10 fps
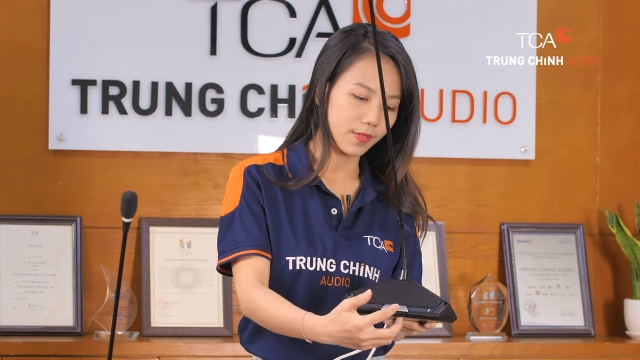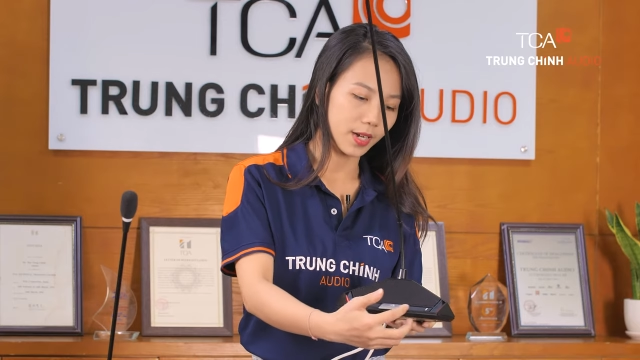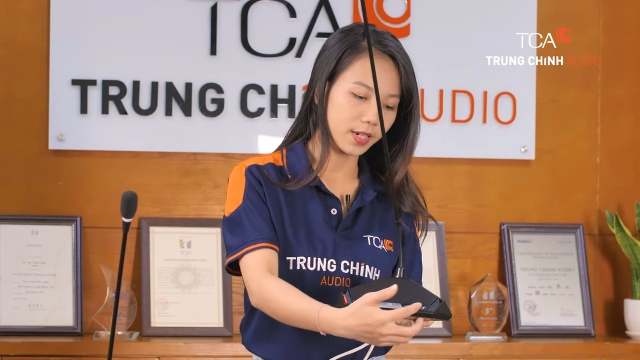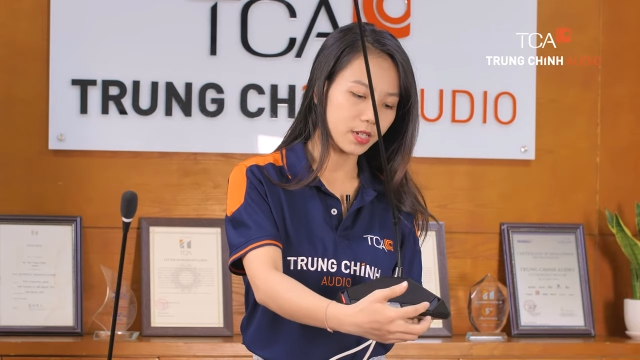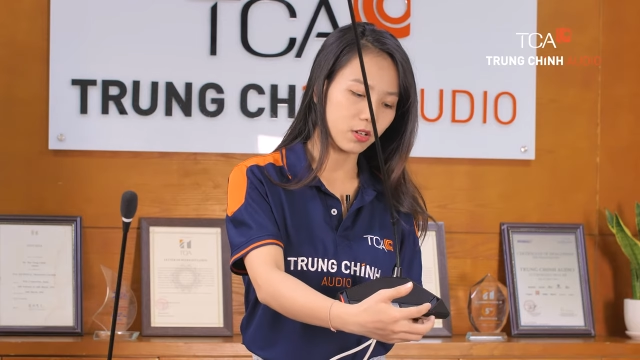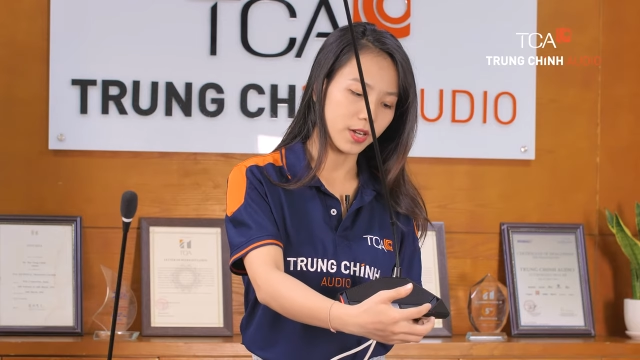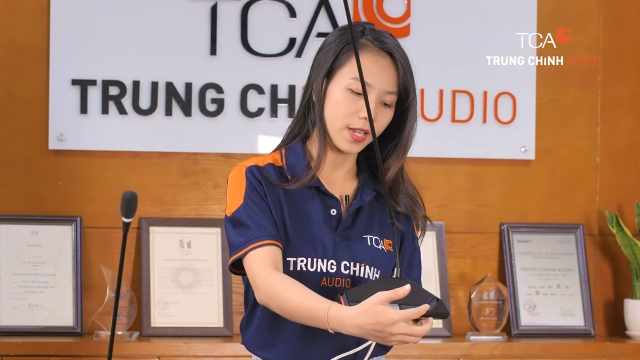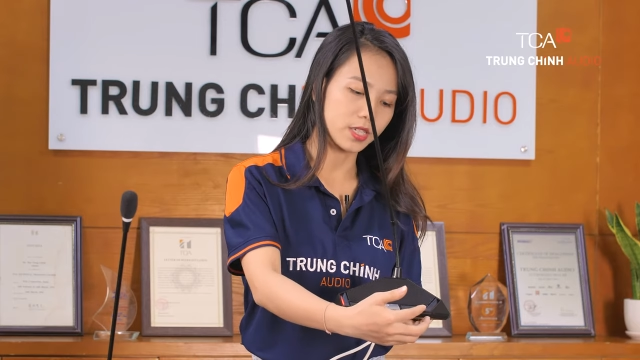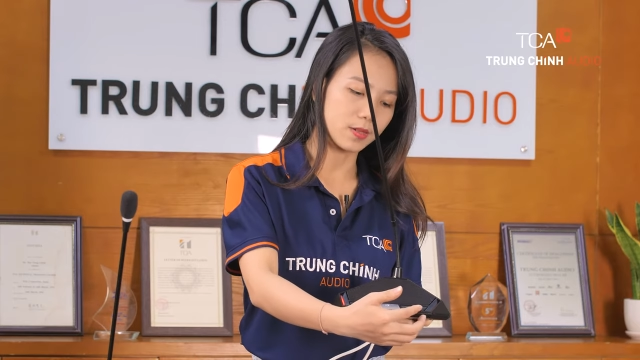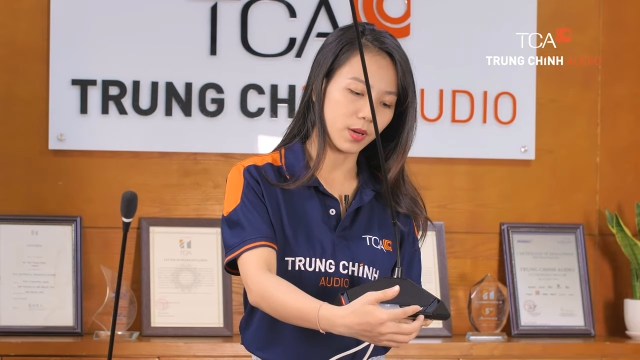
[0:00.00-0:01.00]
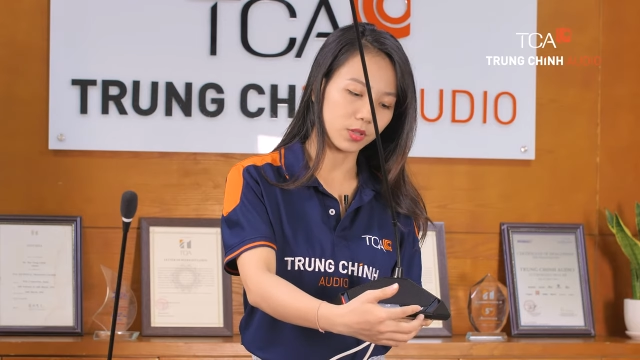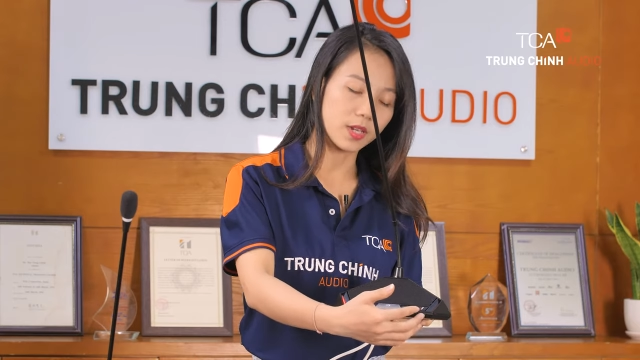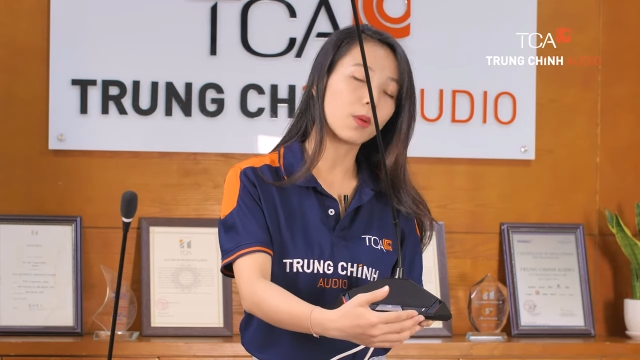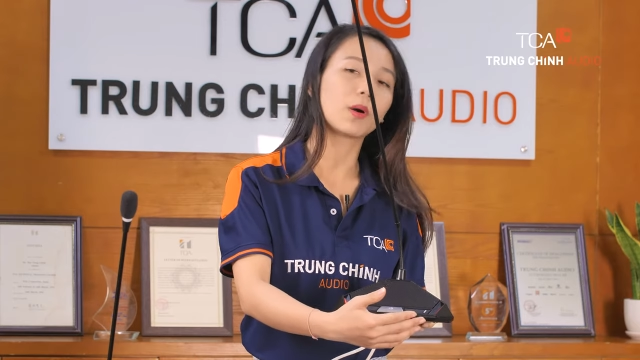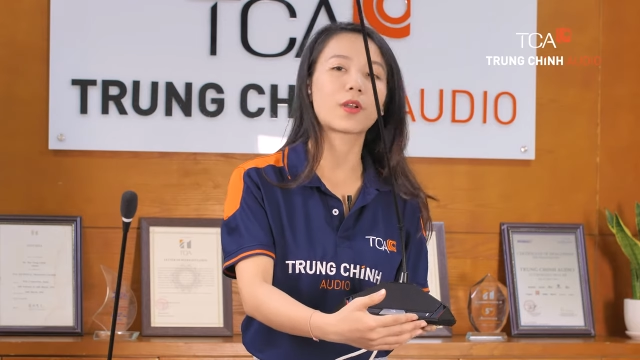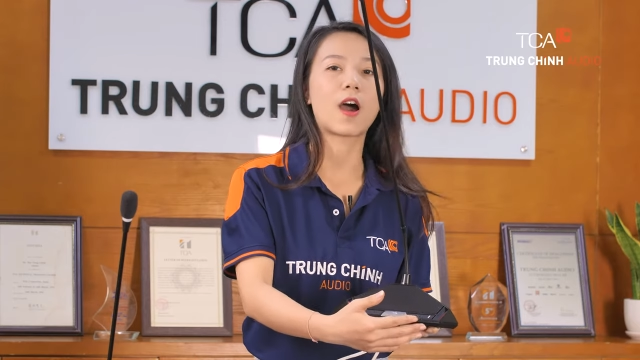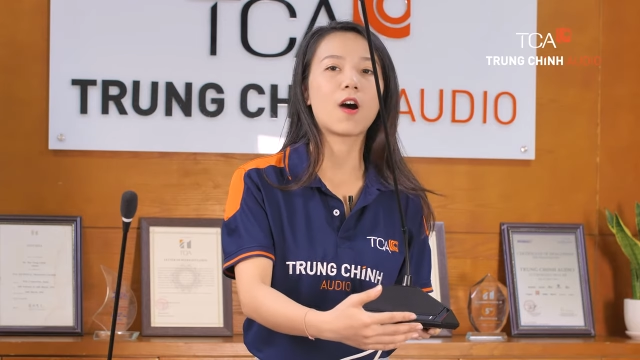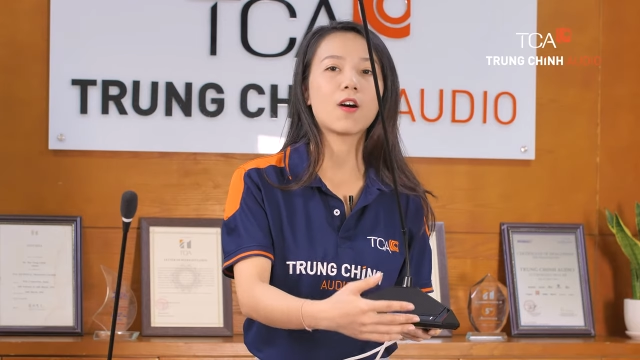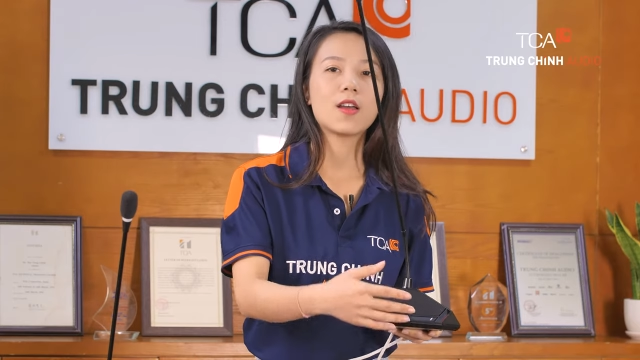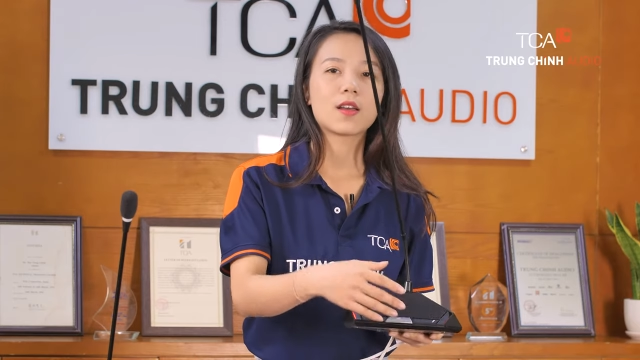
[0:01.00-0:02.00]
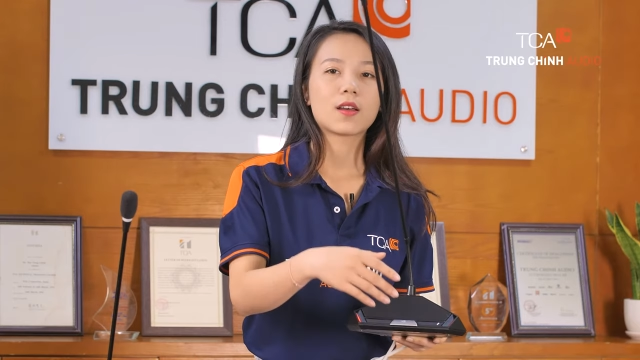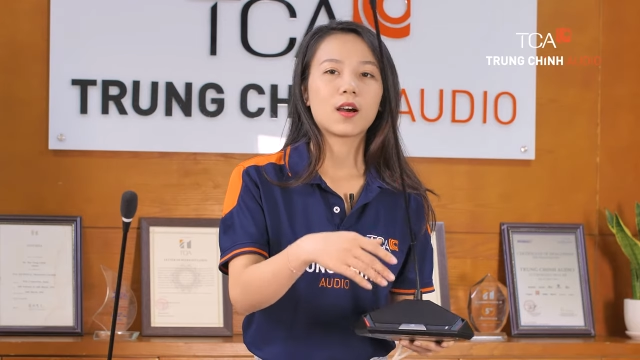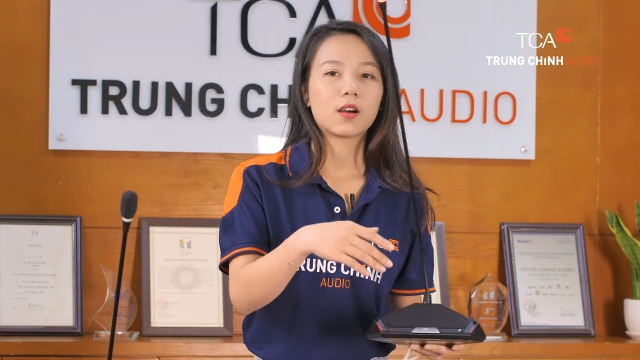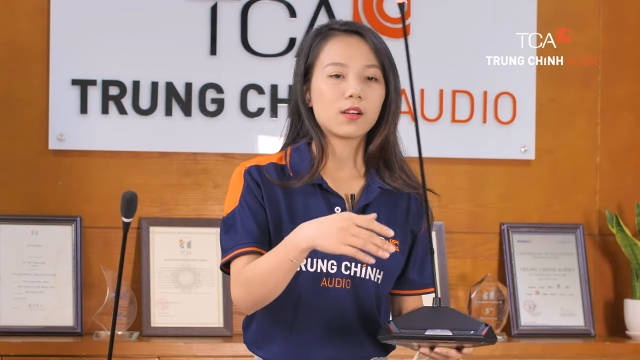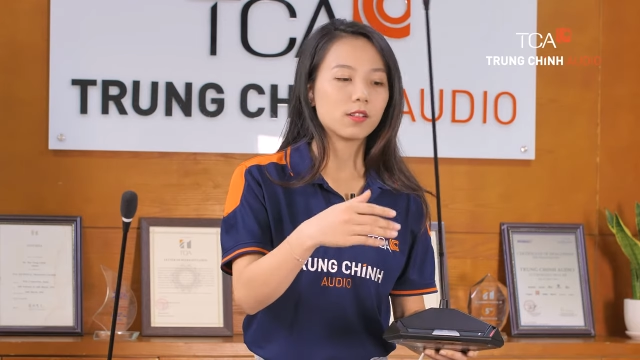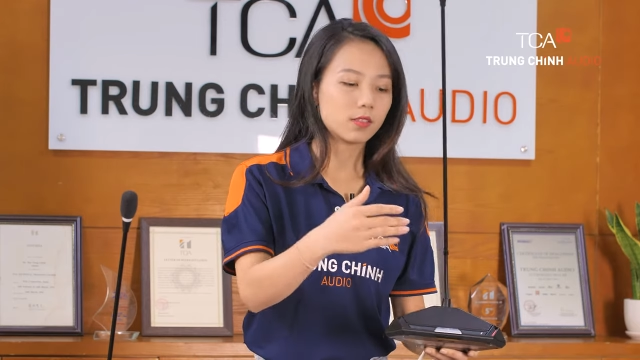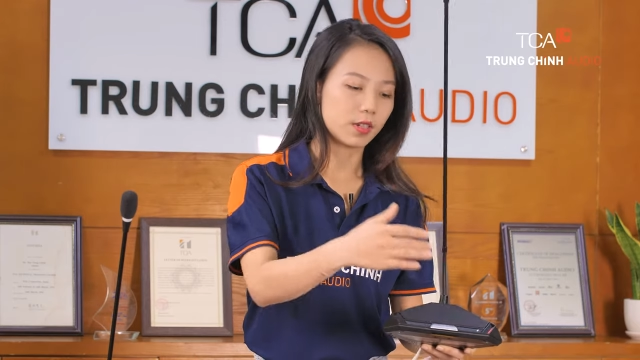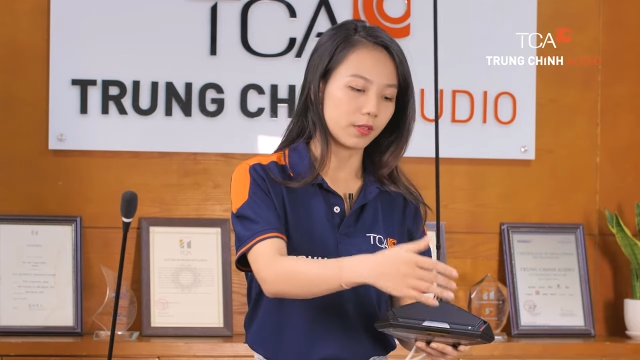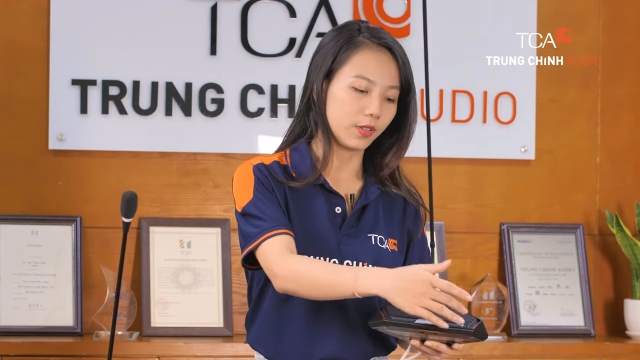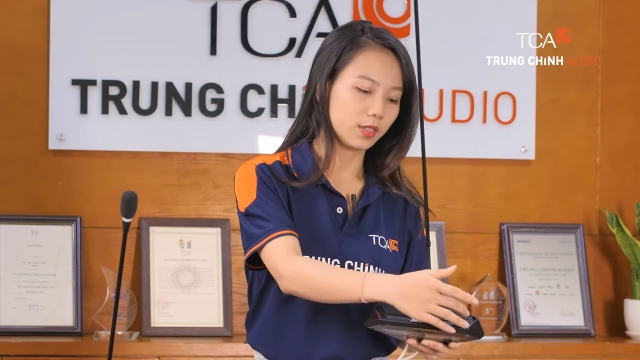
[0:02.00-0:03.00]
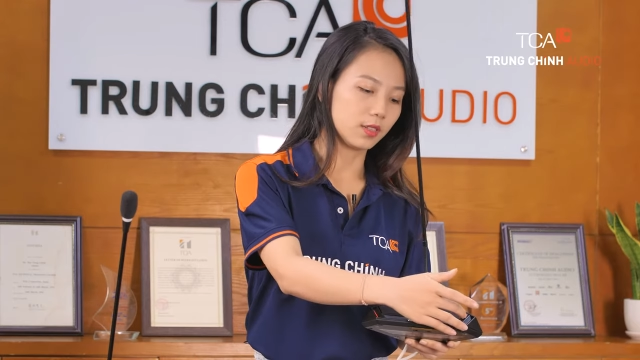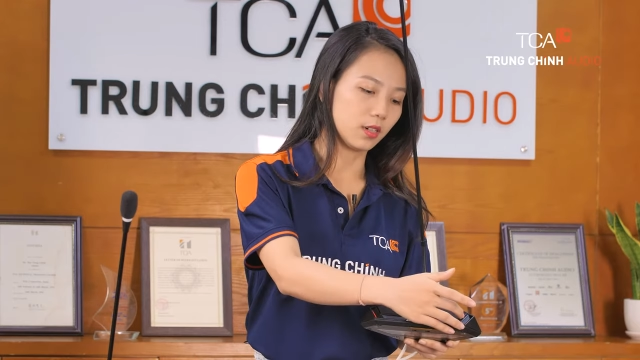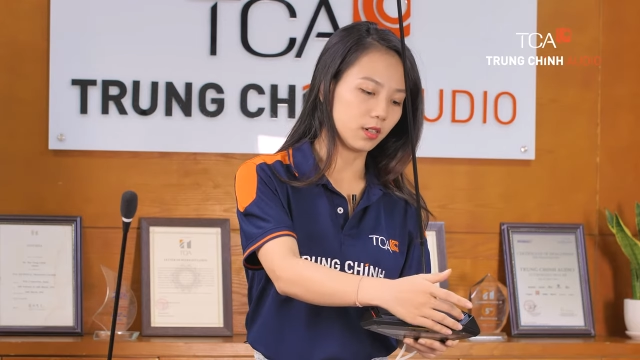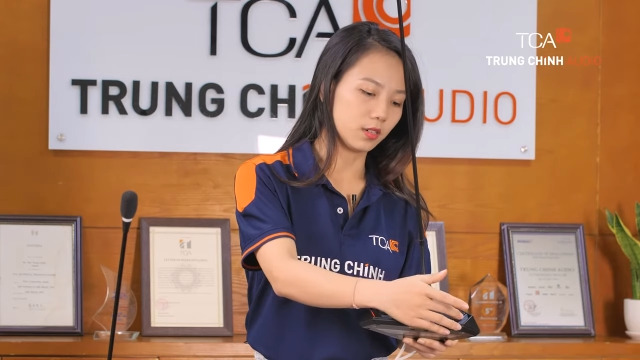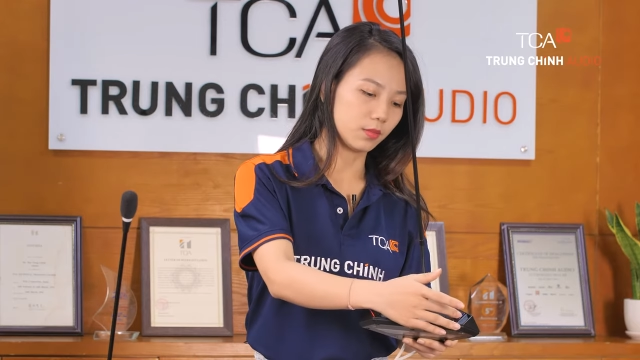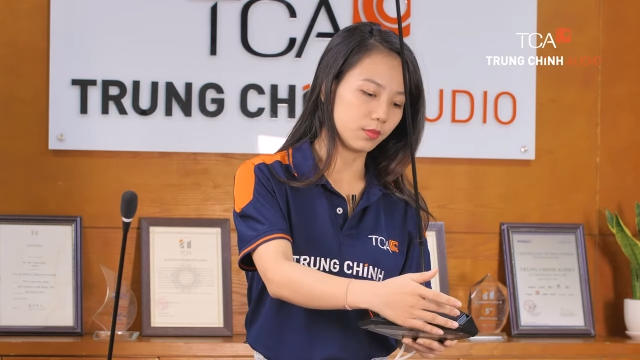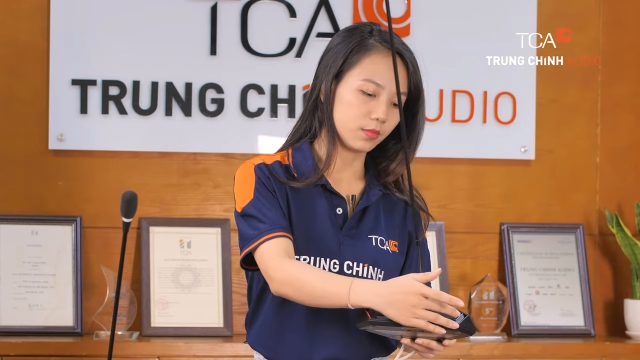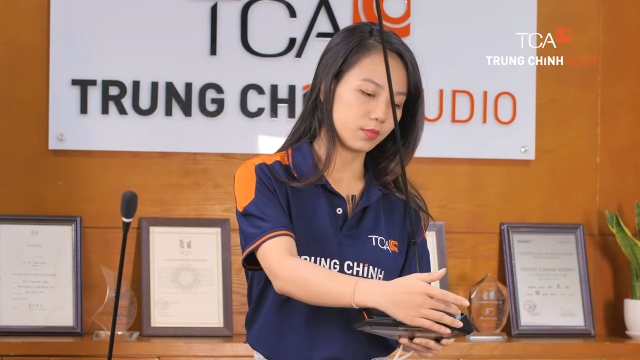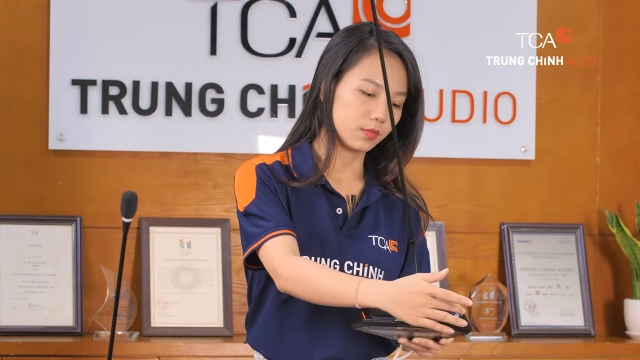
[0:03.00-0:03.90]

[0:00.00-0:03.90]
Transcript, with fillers: và khi có đèn chỉ báo tín hiệu màu đỏ ở cái phần uh,